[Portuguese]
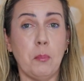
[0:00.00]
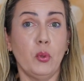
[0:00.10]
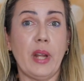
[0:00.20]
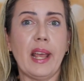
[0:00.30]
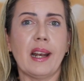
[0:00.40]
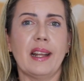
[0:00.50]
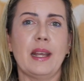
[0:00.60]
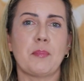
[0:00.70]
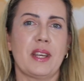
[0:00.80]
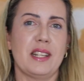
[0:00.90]
por ela,
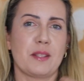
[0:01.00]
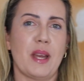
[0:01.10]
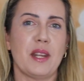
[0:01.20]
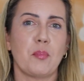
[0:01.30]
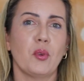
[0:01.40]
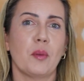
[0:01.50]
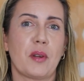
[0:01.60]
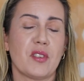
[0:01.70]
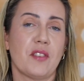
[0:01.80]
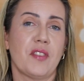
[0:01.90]
né? Porque eles manipulam
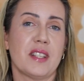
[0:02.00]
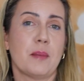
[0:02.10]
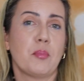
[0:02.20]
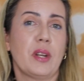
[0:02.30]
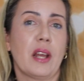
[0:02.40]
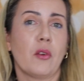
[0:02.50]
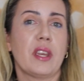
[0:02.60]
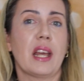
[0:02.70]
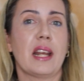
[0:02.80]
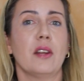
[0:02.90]
para você fazer por ela o
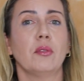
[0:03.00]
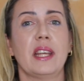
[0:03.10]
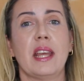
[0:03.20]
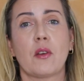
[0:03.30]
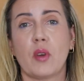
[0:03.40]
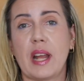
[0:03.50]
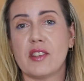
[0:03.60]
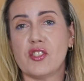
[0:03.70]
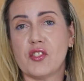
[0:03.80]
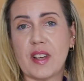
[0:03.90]
que ela não tem a
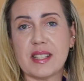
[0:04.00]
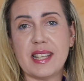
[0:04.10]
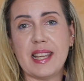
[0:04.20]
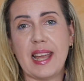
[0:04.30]
coragem de fazer.